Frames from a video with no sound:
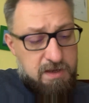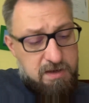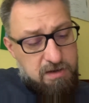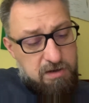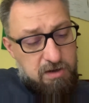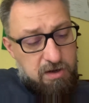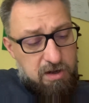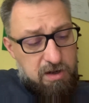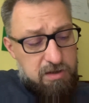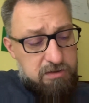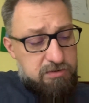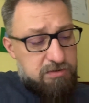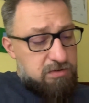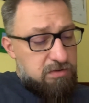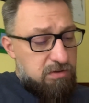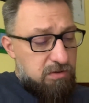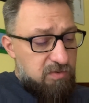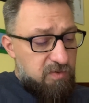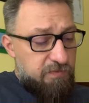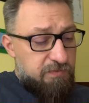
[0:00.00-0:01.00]
choć
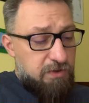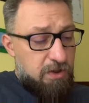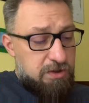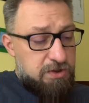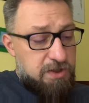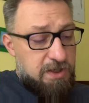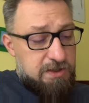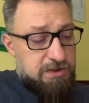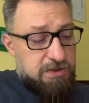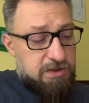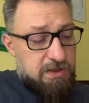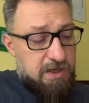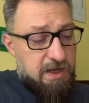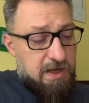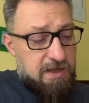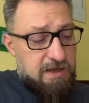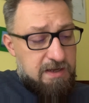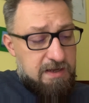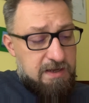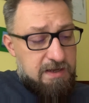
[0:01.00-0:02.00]

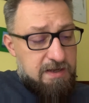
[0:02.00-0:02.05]
równocześnie